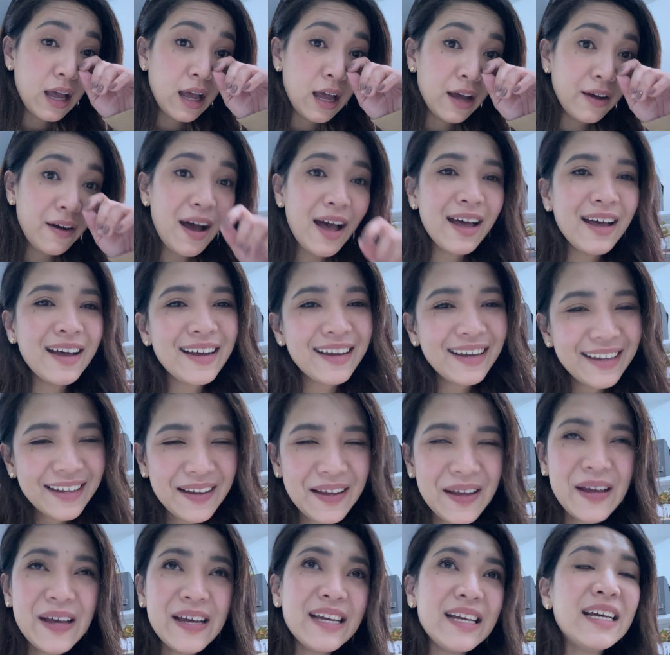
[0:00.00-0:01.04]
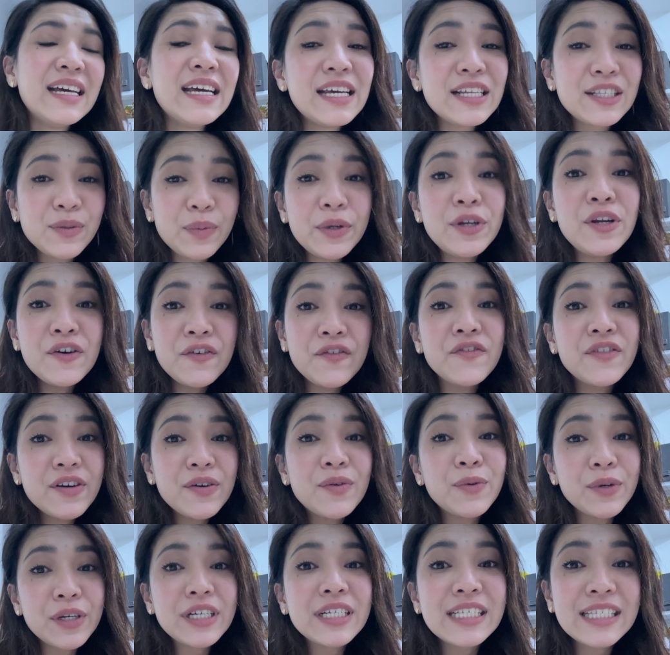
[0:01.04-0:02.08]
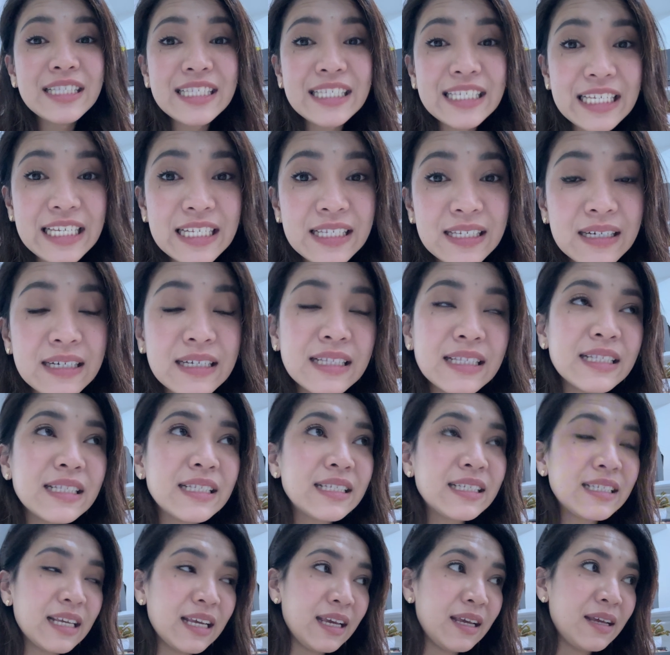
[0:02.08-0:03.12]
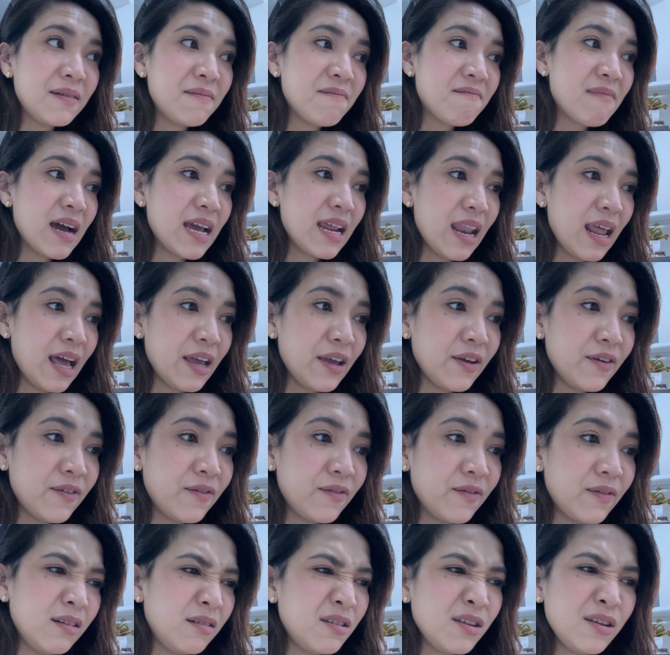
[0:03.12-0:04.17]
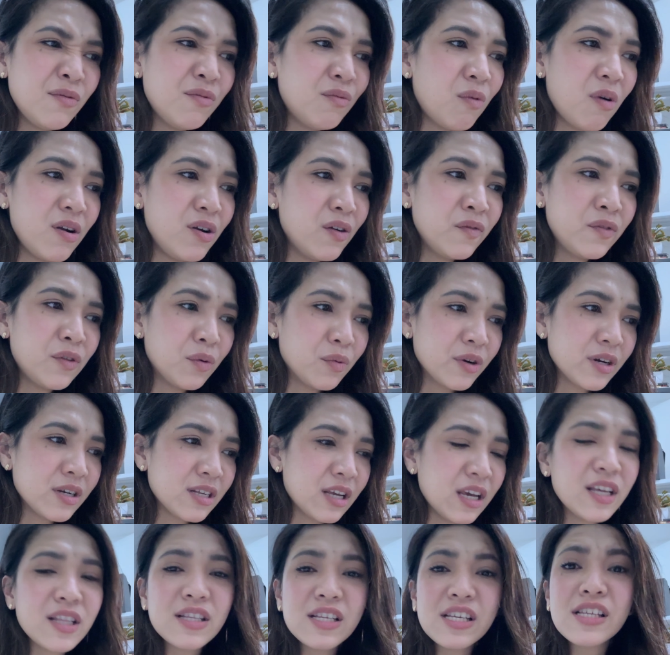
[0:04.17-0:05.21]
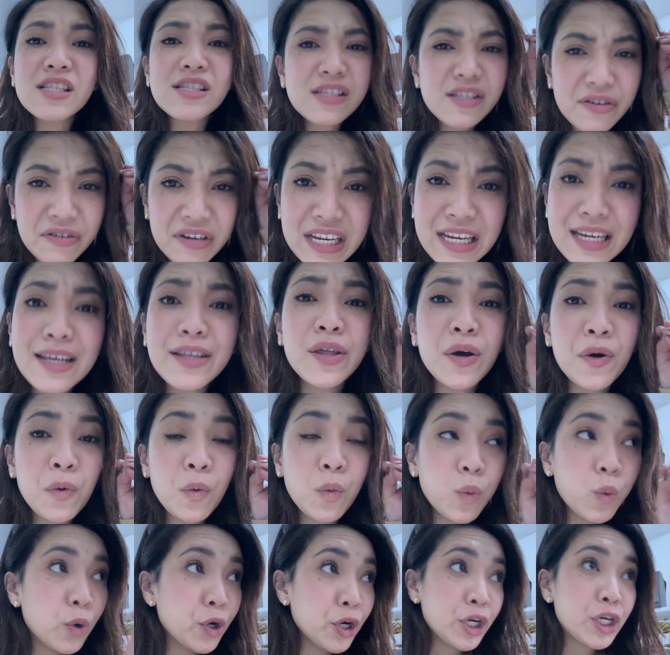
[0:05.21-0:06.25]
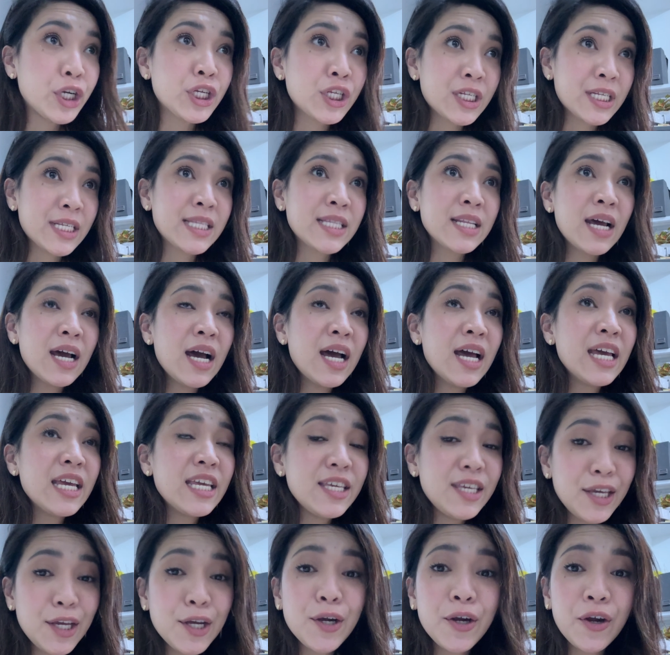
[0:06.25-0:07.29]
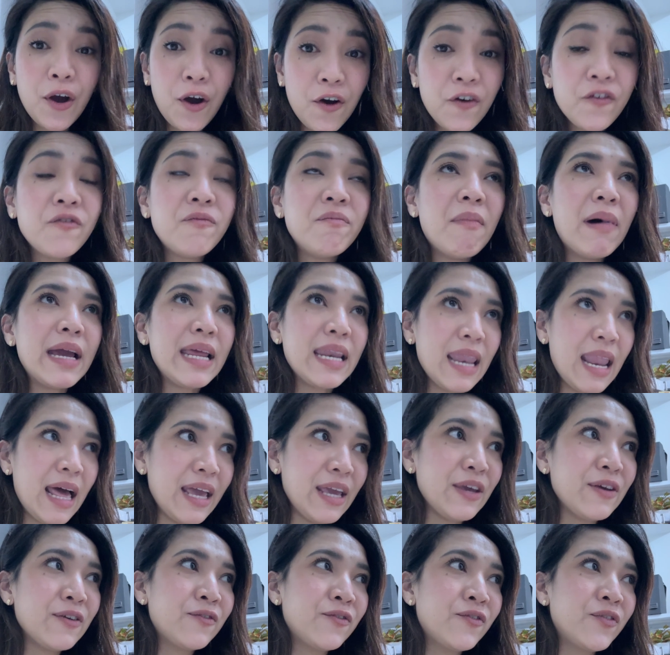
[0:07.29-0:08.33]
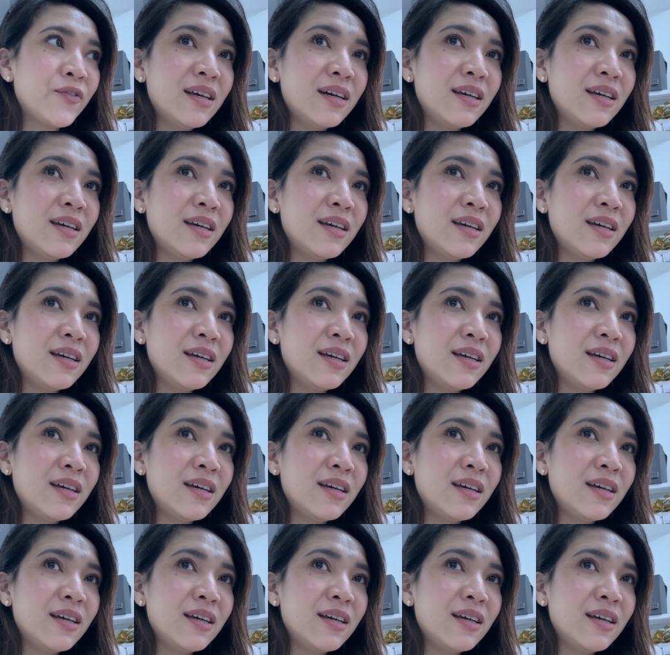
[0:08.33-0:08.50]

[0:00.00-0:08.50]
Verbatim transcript: Ah! It's one of the worst seasons in my life. Hindi one of the worst. It, it's really the worst year of my life.